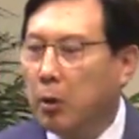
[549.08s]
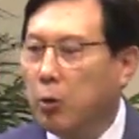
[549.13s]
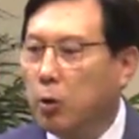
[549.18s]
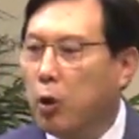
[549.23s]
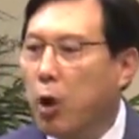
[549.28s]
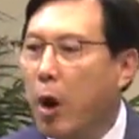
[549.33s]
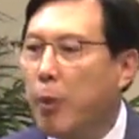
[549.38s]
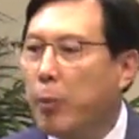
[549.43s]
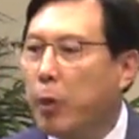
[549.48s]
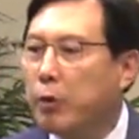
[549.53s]

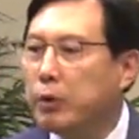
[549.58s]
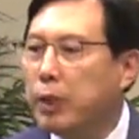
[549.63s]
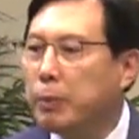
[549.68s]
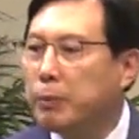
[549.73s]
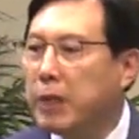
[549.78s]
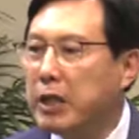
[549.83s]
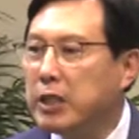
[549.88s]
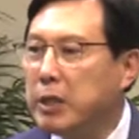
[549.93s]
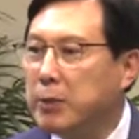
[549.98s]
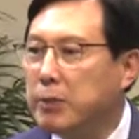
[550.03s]
요한복음
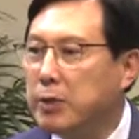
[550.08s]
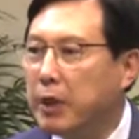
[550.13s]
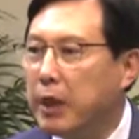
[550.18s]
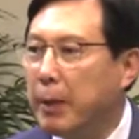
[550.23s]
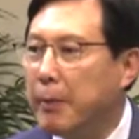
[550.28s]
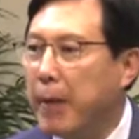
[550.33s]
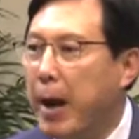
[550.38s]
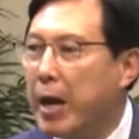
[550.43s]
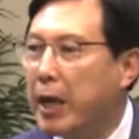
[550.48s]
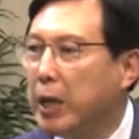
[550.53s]
10장
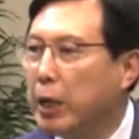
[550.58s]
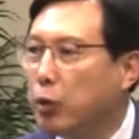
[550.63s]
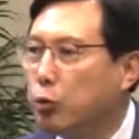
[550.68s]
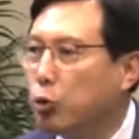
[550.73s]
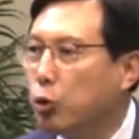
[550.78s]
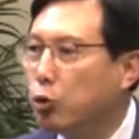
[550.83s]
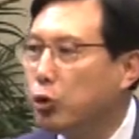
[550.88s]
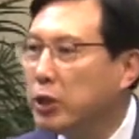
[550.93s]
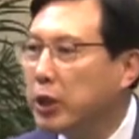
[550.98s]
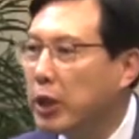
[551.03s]
10절에 마귀를
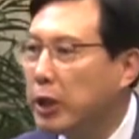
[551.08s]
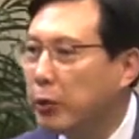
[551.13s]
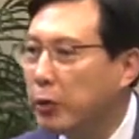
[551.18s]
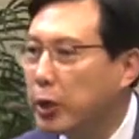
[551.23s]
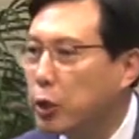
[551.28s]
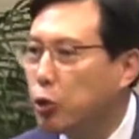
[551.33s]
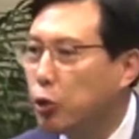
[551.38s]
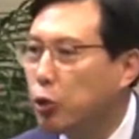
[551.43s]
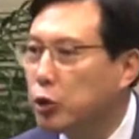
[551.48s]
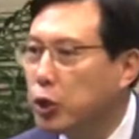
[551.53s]
도적이라고
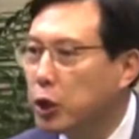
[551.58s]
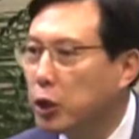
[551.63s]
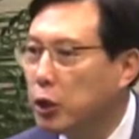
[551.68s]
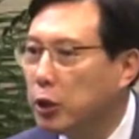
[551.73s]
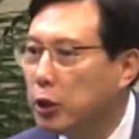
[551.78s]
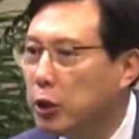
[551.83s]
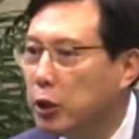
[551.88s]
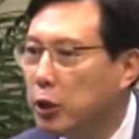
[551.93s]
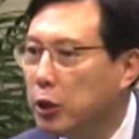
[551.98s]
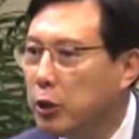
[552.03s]
해요. 도적.
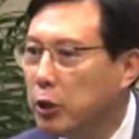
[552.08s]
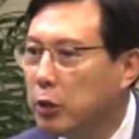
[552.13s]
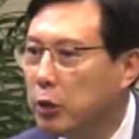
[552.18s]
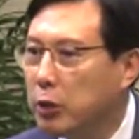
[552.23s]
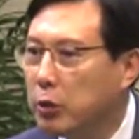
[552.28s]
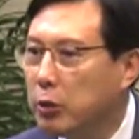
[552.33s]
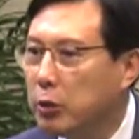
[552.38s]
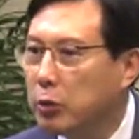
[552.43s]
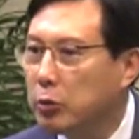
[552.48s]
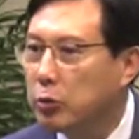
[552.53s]

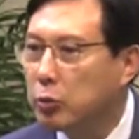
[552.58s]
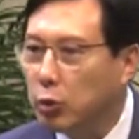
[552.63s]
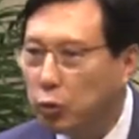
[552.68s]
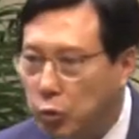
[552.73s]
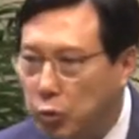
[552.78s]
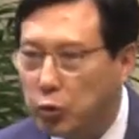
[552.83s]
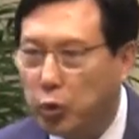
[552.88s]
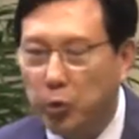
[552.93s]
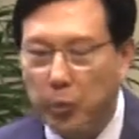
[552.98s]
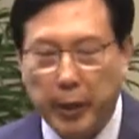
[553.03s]

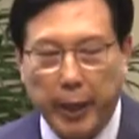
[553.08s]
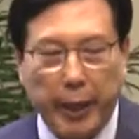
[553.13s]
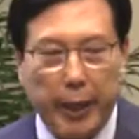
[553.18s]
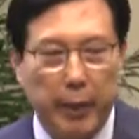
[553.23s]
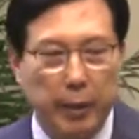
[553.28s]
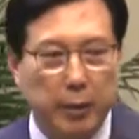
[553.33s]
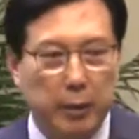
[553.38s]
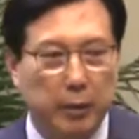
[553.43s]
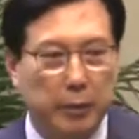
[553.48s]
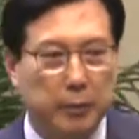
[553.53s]
도둑놈이야.
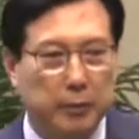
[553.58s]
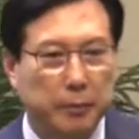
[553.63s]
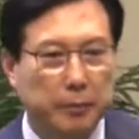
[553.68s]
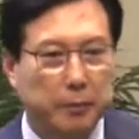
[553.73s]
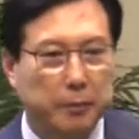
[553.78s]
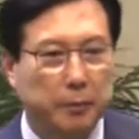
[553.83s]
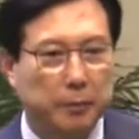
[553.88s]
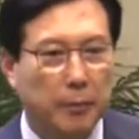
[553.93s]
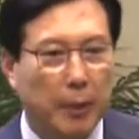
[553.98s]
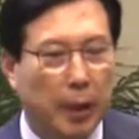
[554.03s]

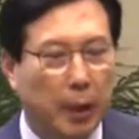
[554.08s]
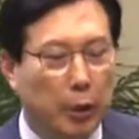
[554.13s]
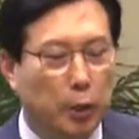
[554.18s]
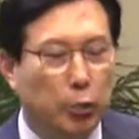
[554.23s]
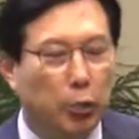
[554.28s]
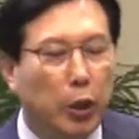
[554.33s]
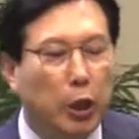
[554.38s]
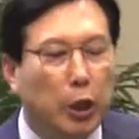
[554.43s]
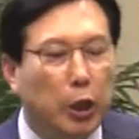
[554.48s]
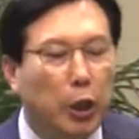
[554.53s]

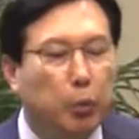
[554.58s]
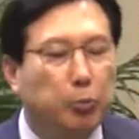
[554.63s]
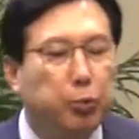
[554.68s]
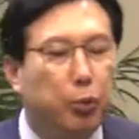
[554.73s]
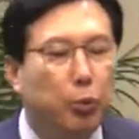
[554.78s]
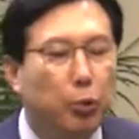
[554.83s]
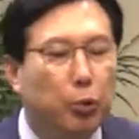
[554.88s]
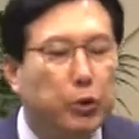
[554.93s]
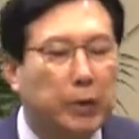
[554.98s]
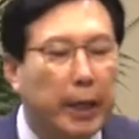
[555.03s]
근데 우리 그걸
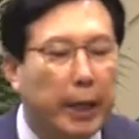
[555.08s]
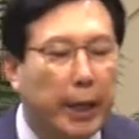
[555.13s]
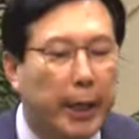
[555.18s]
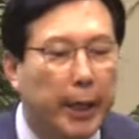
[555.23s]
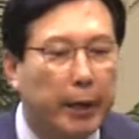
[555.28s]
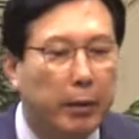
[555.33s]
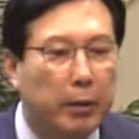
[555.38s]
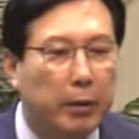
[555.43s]
품고 살아요.